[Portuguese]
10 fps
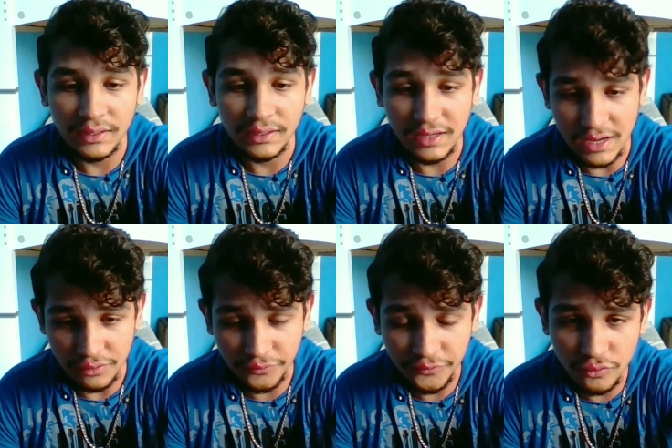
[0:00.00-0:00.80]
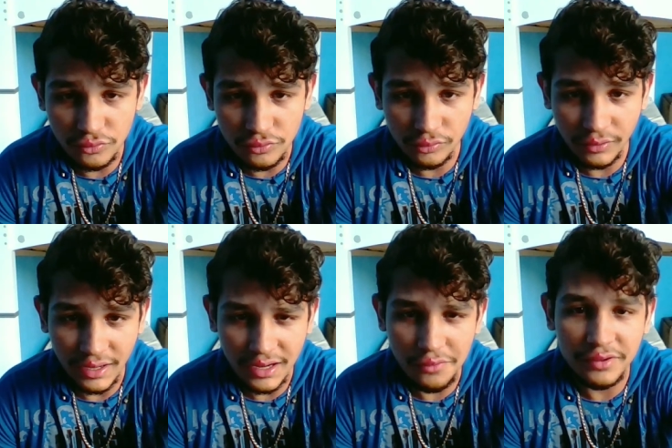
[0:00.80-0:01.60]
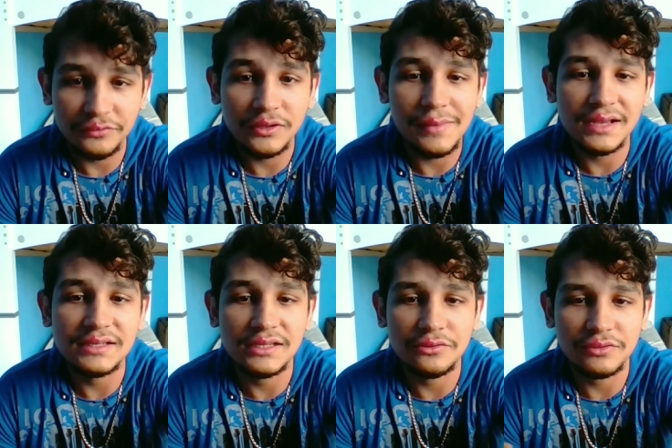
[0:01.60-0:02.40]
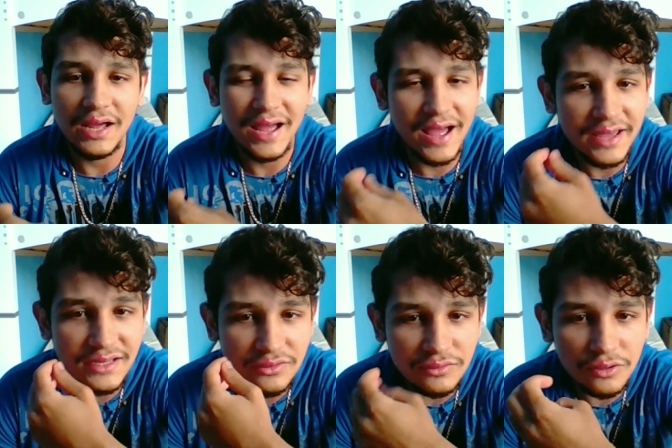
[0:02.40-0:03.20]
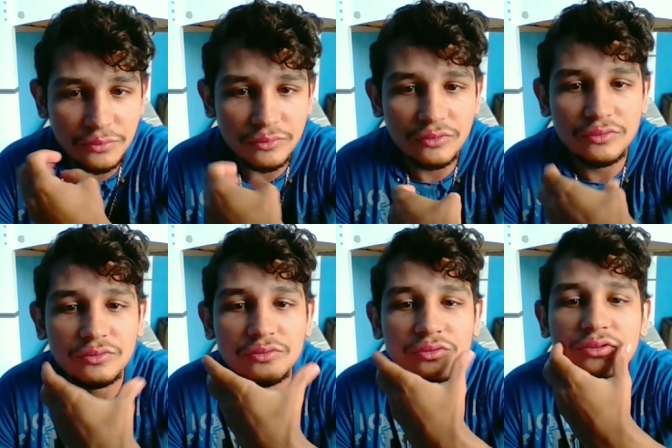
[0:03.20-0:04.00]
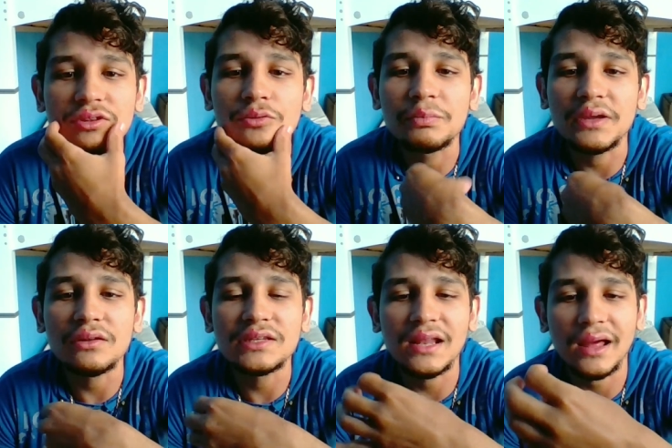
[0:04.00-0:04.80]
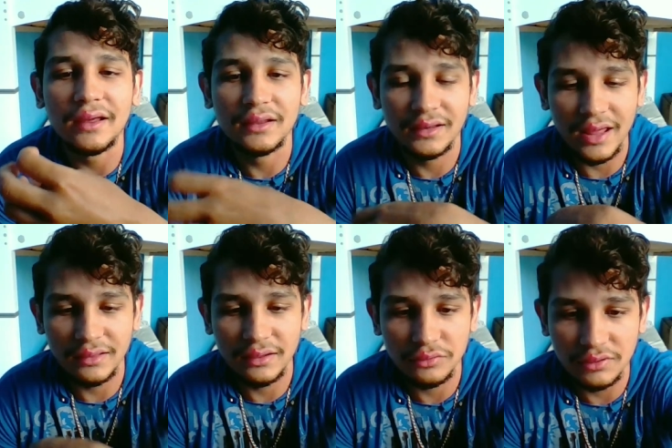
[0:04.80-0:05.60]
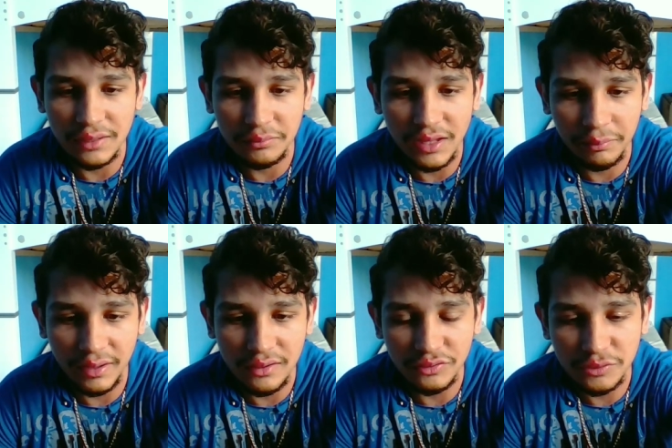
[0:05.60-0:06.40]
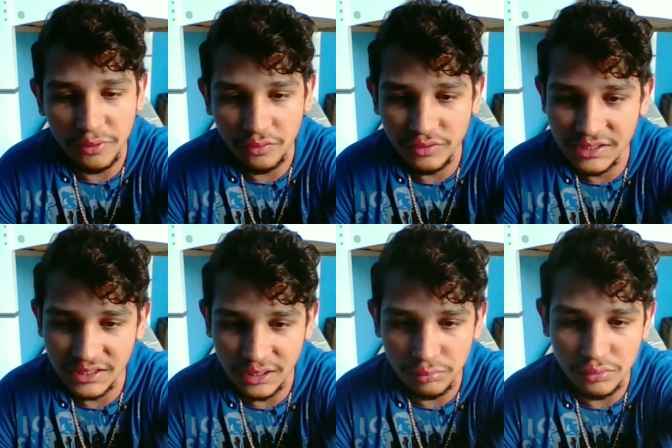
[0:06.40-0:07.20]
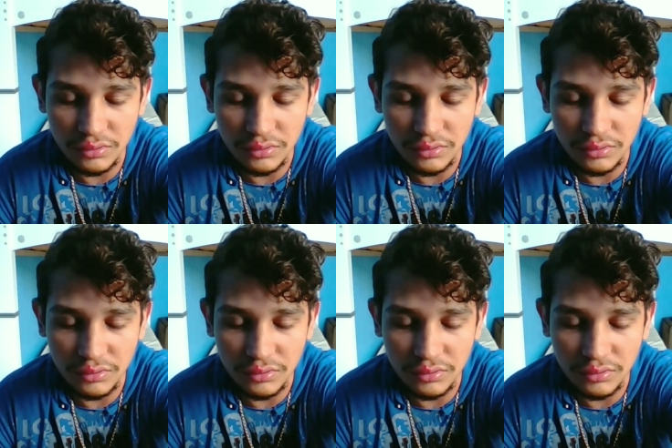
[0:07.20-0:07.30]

Cara, um furúnculo, ela é uma inflamação na raiz do teu, do, do, teu pelo, sei lá, lá dentro da, da pele, onde produz sebo.